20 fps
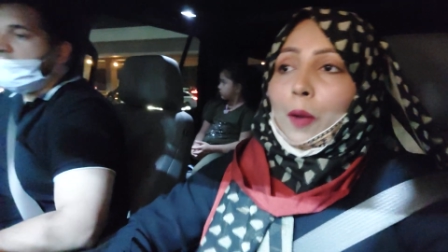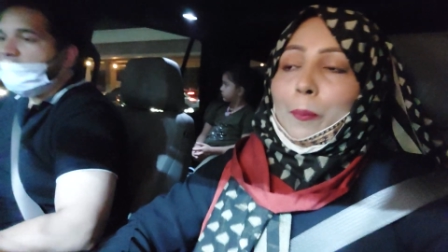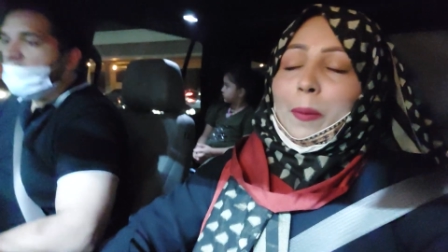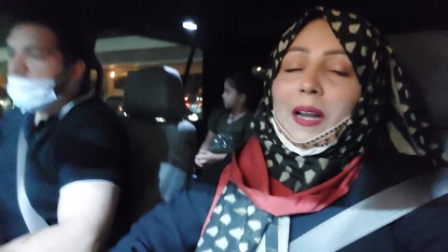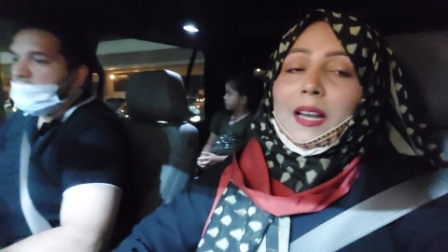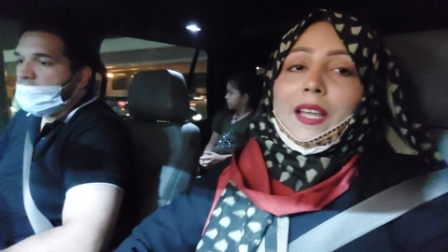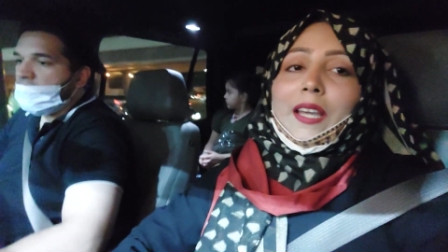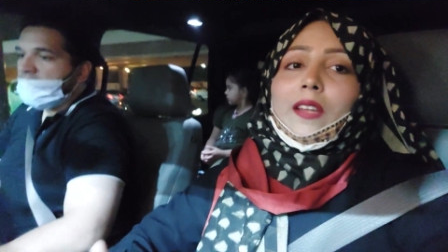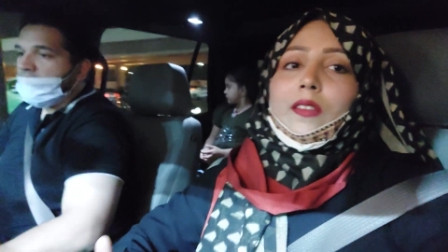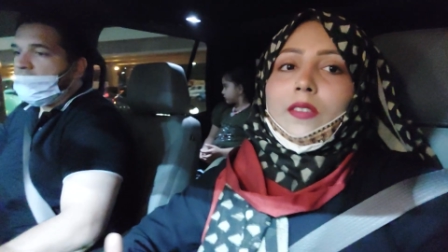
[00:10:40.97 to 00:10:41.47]

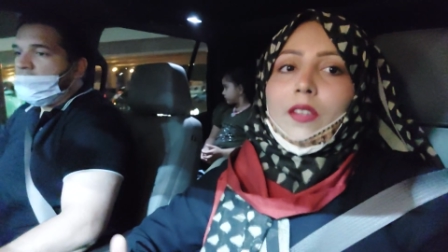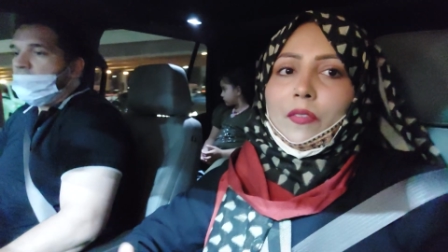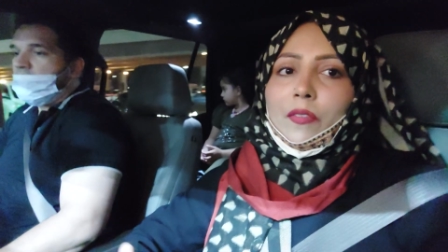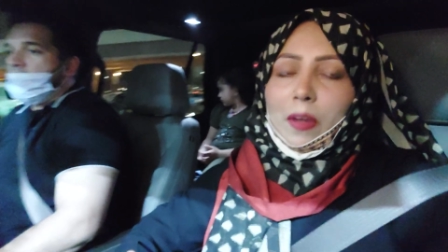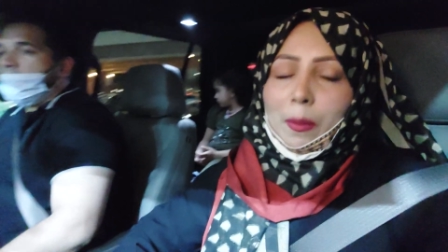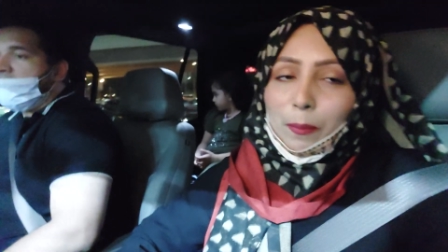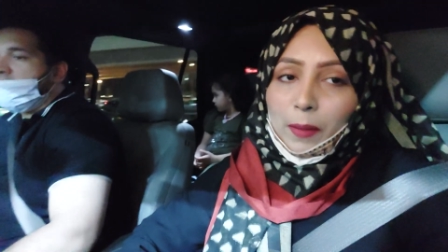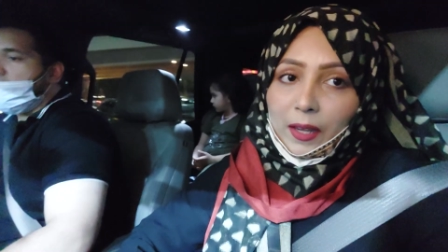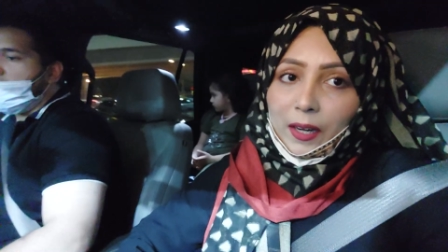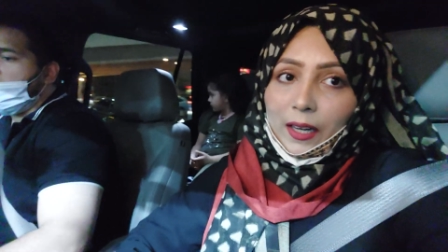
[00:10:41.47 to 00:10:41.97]
बल्कि इस
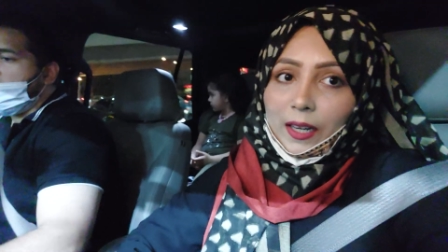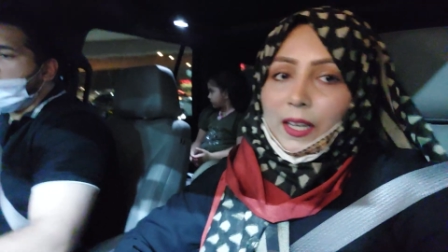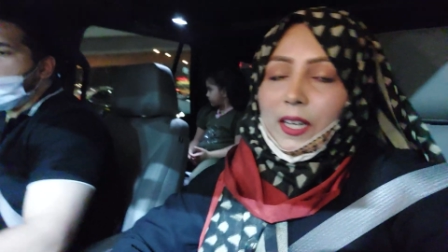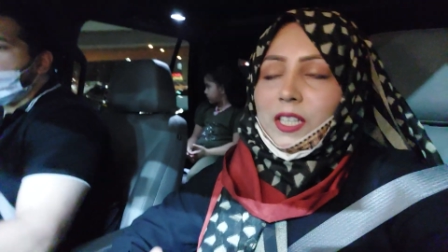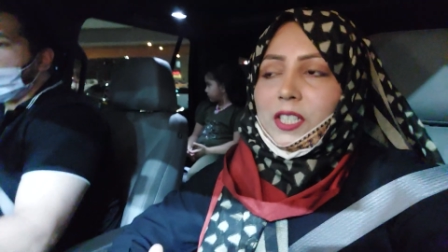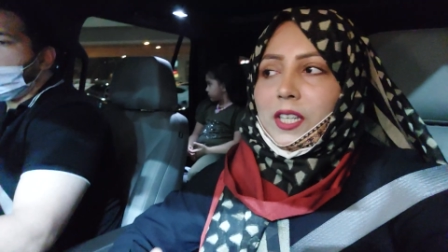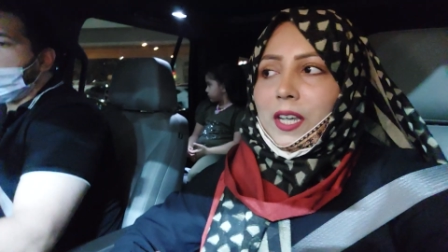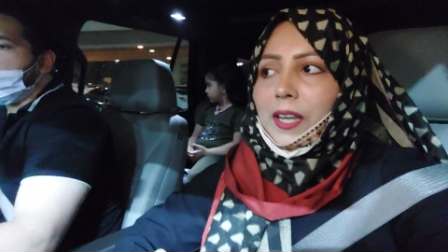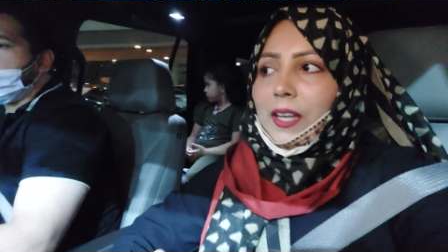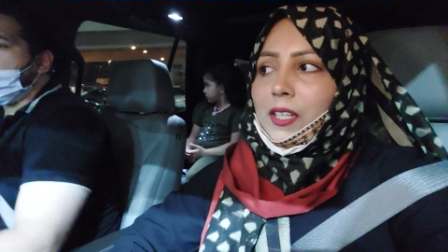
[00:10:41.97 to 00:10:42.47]
दफ़ा मेरे लिए
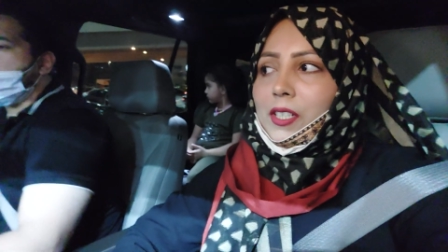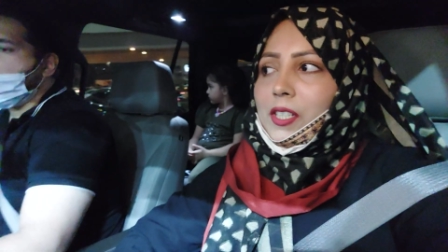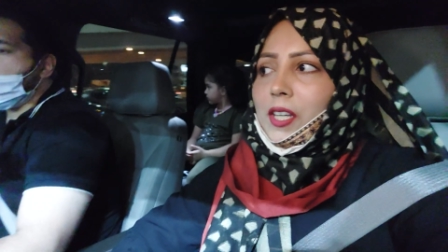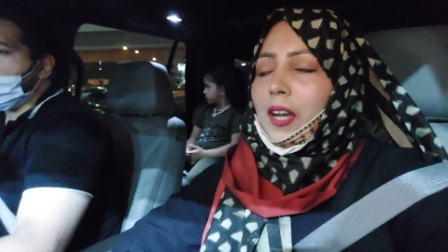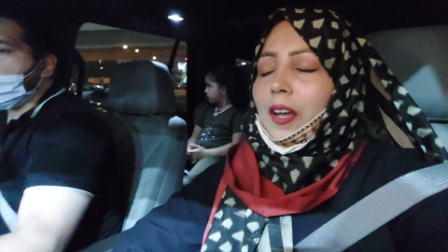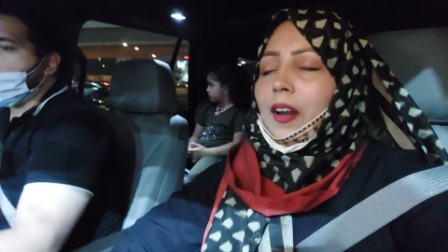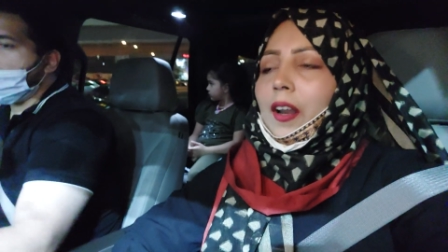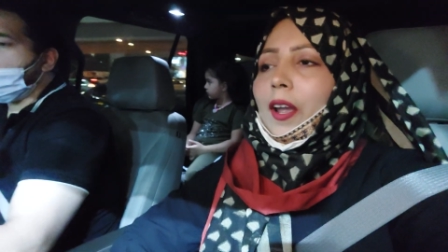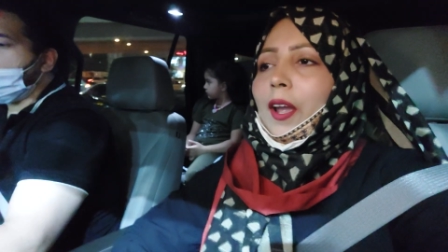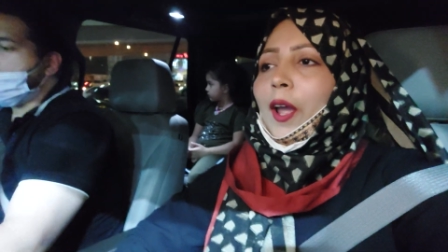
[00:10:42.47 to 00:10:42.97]
चैलेंज
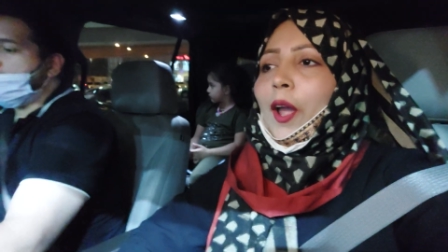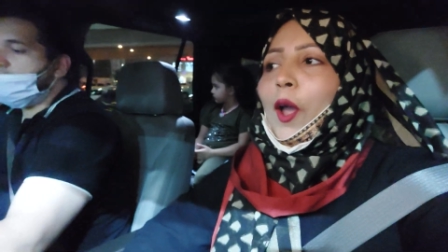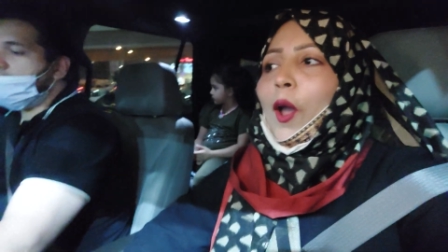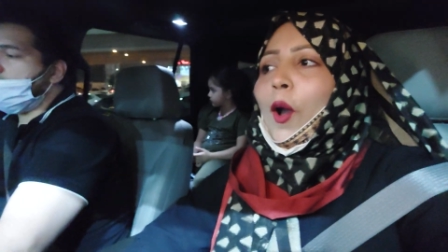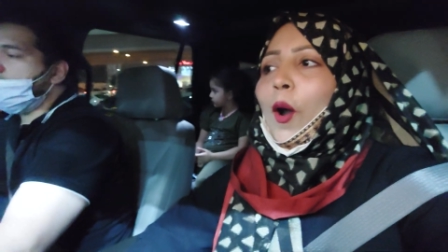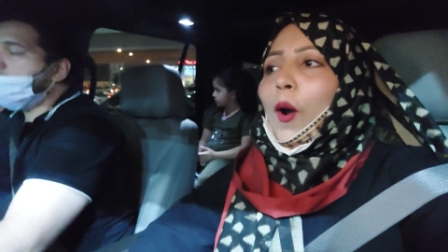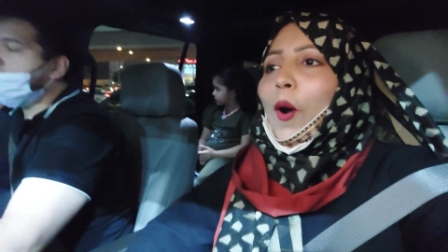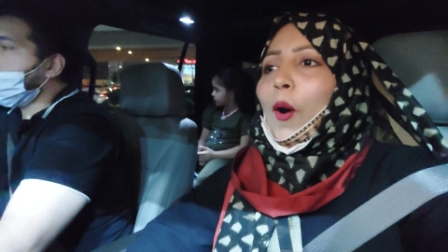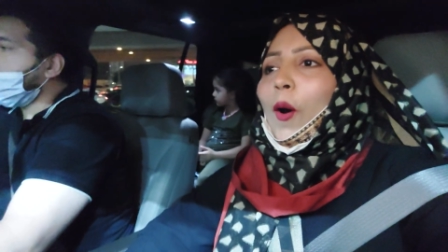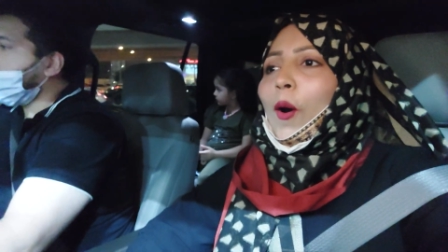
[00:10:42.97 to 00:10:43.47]
आ रहा
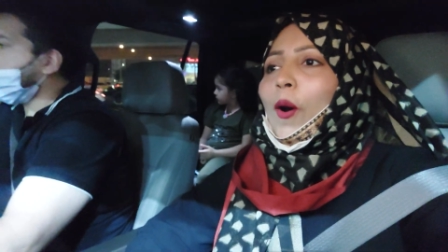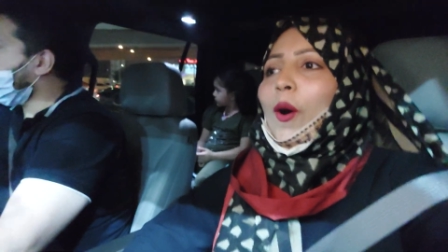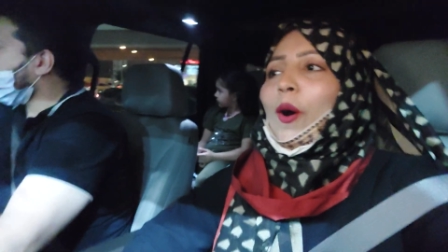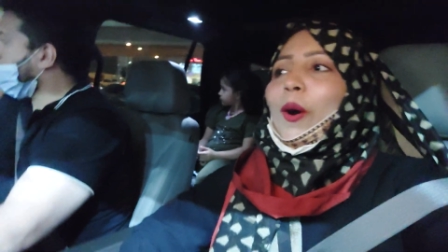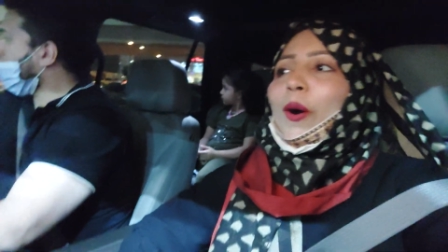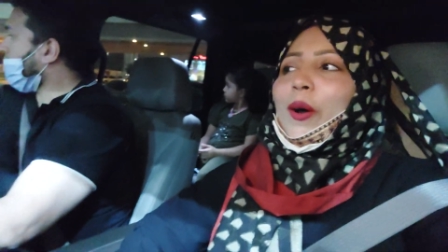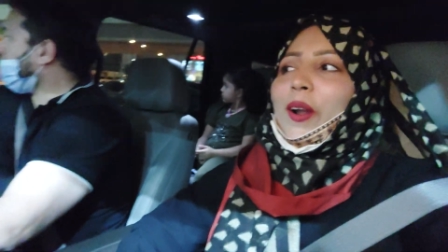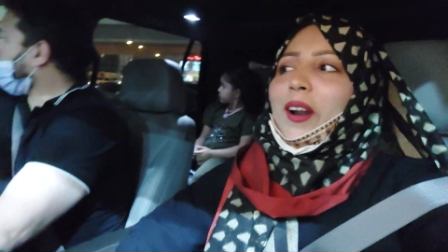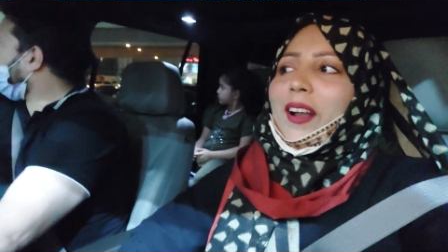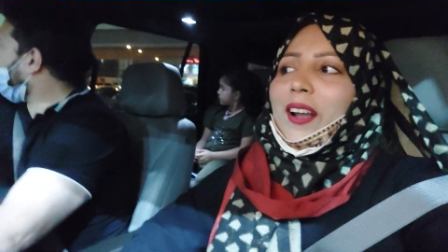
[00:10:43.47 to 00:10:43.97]
है
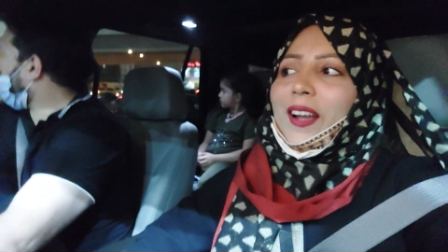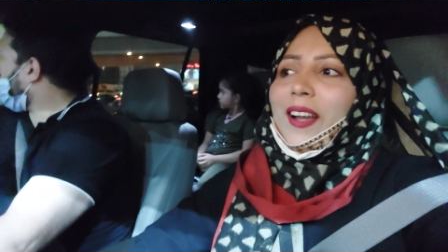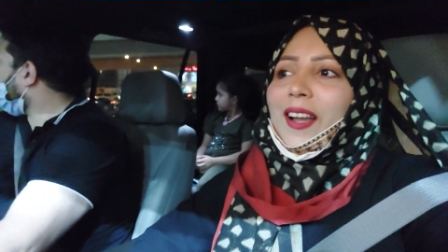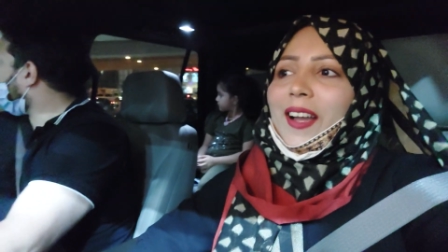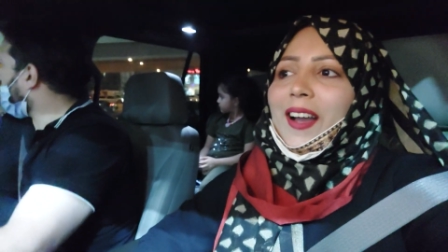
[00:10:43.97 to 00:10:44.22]
और